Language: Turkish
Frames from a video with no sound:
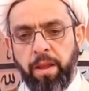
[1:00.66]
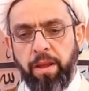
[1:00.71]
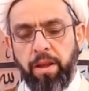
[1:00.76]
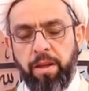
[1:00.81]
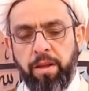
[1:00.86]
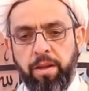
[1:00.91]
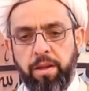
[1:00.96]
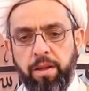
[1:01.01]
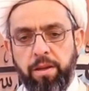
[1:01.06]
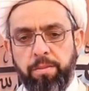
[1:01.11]

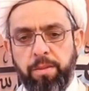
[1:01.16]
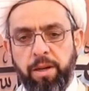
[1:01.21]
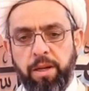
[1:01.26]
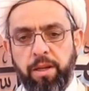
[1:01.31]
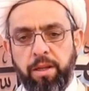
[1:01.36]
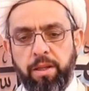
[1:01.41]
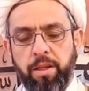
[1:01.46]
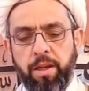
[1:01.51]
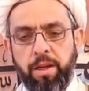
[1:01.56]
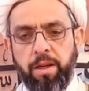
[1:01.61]
Ey iman
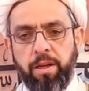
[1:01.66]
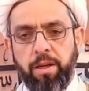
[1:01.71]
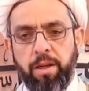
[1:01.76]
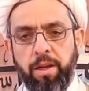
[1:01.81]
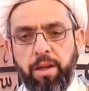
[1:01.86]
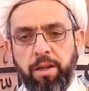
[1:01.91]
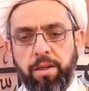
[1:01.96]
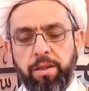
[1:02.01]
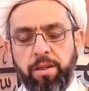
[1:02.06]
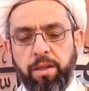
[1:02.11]

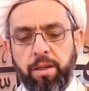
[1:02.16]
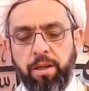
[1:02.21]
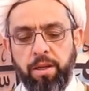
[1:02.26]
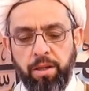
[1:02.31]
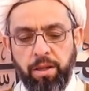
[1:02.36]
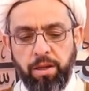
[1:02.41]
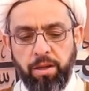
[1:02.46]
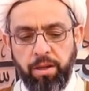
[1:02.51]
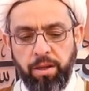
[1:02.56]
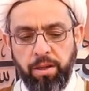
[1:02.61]
edenler, ey
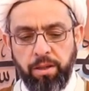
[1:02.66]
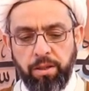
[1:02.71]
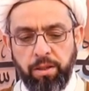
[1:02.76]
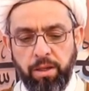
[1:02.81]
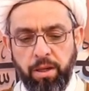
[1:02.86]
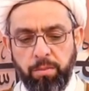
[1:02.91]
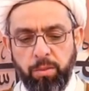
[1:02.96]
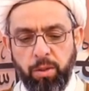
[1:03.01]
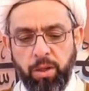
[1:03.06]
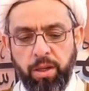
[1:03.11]
Allah'ı
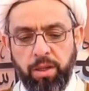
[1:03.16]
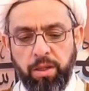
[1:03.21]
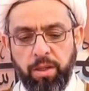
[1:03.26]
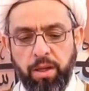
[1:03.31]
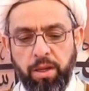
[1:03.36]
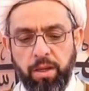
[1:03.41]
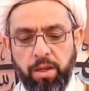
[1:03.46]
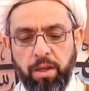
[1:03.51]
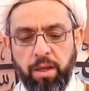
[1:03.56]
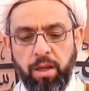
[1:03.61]
kabul
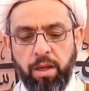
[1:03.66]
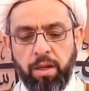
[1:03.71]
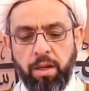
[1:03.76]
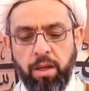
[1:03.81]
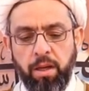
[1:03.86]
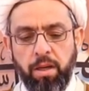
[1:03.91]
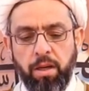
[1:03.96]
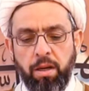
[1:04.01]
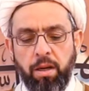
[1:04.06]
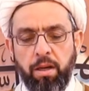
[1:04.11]
edenler,
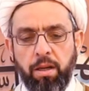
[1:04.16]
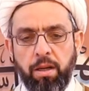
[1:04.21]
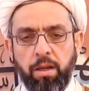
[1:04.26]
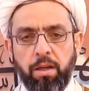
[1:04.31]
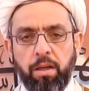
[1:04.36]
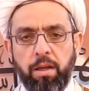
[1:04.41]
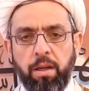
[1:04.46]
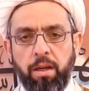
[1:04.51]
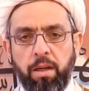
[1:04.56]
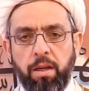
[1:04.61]

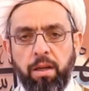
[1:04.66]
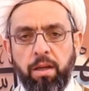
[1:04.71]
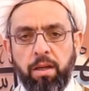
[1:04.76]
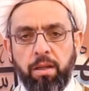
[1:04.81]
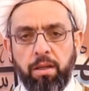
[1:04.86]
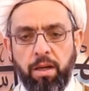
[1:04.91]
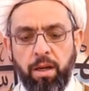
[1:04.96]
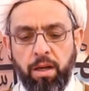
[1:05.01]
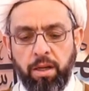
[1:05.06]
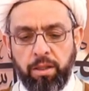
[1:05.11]

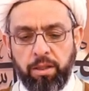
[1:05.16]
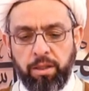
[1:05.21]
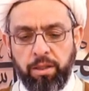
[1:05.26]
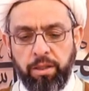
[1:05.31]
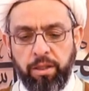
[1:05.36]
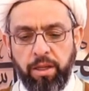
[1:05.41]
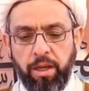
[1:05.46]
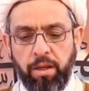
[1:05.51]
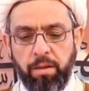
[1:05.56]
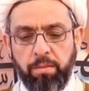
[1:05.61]
Allah'a karşı
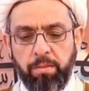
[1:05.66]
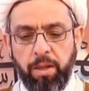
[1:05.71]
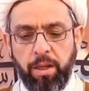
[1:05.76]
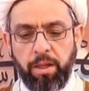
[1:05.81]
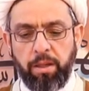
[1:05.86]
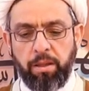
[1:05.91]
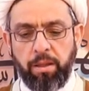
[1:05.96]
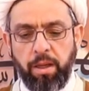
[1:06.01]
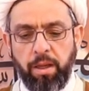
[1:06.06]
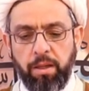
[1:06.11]

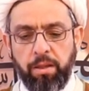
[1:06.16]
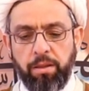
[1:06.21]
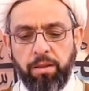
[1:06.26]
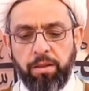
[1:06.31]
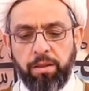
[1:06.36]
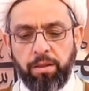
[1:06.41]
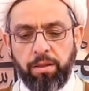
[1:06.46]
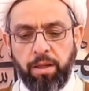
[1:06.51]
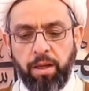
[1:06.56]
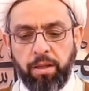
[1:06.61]
gelmekten
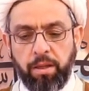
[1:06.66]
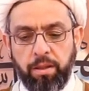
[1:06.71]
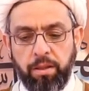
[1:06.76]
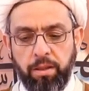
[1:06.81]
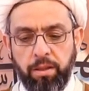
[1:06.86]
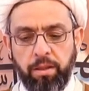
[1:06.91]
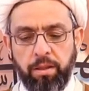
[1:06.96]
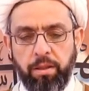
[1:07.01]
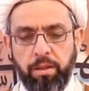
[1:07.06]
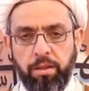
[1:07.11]

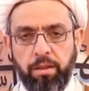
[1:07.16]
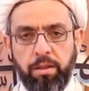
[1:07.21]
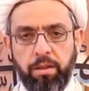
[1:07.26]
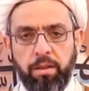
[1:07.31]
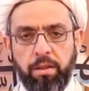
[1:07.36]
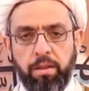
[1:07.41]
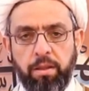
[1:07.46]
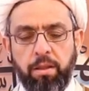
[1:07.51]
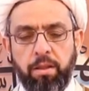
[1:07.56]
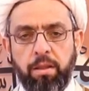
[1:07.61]
sakının
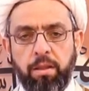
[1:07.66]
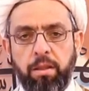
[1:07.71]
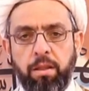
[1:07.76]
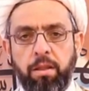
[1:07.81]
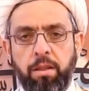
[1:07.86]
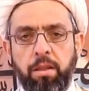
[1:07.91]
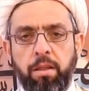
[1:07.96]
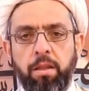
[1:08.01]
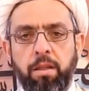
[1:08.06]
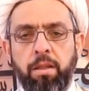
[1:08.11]

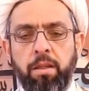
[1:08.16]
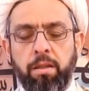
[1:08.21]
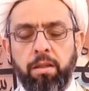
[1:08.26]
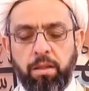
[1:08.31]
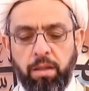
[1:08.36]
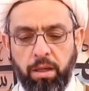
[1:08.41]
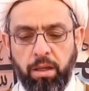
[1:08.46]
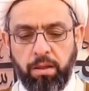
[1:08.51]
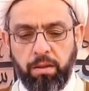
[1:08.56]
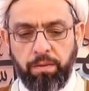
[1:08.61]

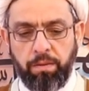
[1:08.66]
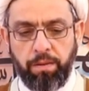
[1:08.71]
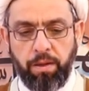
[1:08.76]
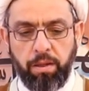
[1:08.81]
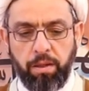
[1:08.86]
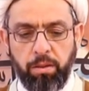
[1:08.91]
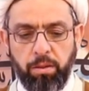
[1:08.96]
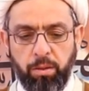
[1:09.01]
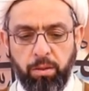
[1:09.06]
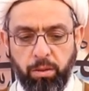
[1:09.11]

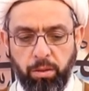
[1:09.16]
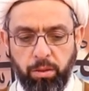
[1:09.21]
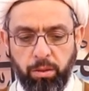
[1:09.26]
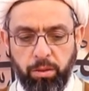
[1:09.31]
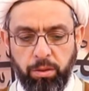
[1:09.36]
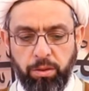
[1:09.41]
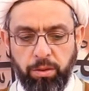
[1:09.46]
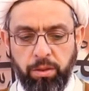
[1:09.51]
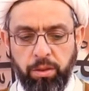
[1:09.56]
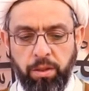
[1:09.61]
takvalı
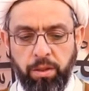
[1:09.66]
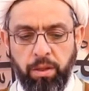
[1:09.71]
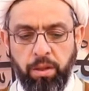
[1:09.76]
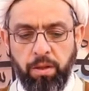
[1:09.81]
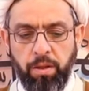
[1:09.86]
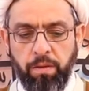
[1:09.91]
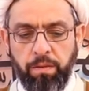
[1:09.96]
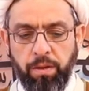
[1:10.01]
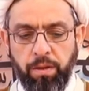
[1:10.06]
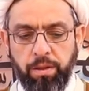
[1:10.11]
olun
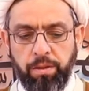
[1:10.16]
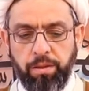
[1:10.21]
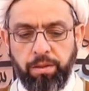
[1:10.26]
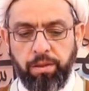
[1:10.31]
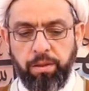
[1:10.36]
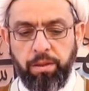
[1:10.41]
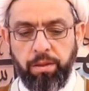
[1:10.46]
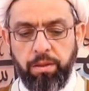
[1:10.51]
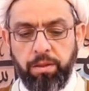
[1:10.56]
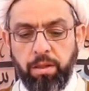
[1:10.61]
ve
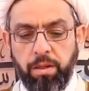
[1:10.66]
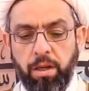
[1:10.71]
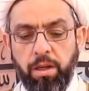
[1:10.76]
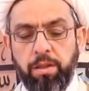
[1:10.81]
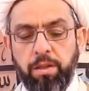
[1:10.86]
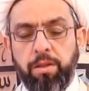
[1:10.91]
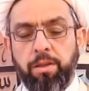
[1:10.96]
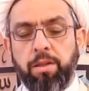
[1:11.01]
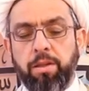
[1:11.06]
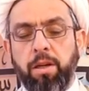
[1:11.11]
siz
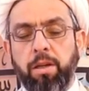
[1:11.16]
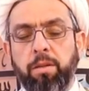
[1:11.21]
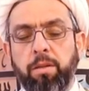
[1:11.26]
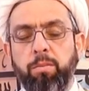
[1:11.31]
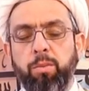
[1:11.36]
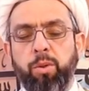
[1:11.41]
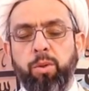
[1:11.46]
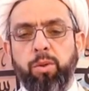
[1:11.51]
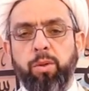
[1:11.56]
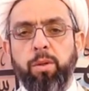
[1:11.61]
ancak
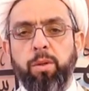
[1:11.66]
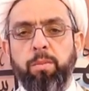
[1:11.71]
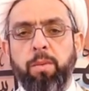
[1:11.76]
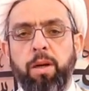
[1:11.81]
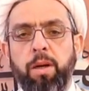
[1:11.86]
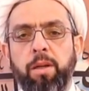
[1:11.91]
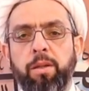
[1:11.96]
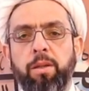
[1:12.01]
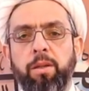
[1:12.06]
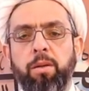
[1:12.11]

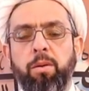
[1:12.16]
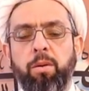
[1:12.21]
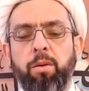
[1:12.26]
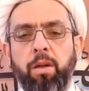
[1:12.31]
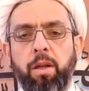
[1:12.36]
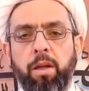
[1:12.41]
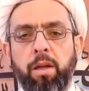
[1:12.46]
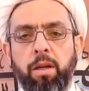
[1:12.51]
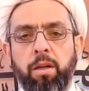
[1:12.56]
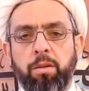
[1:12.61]
Müslüman
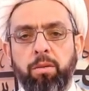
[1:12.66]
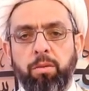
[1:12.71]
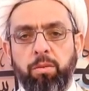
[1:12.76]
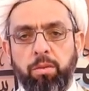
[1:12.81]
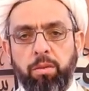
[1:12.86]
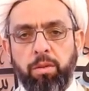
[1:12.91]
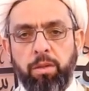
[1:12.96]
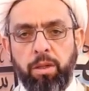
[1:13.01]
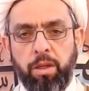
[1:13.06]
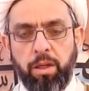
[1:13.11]
olarak
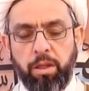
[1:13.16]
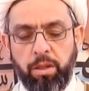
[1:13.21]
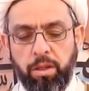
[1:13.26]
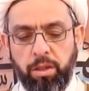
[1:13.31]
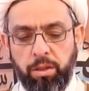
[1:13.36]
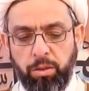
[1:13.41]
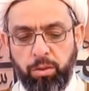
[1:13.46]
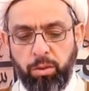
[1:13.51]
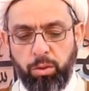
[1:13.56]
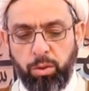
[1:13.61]

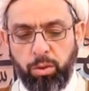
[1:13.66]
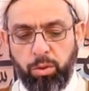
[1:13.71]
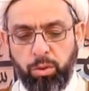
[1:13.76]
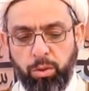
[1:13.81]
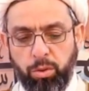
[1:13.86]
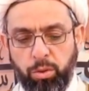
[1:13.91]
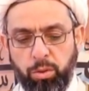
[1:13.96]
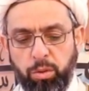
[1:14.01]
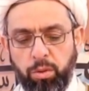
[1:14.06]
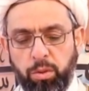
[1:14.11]
dünyadan
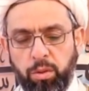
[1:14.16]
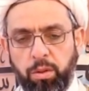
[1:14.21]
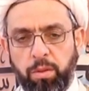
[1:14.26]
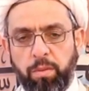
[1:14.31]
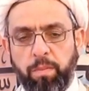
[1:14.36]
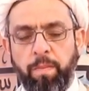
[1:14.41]
göçün.''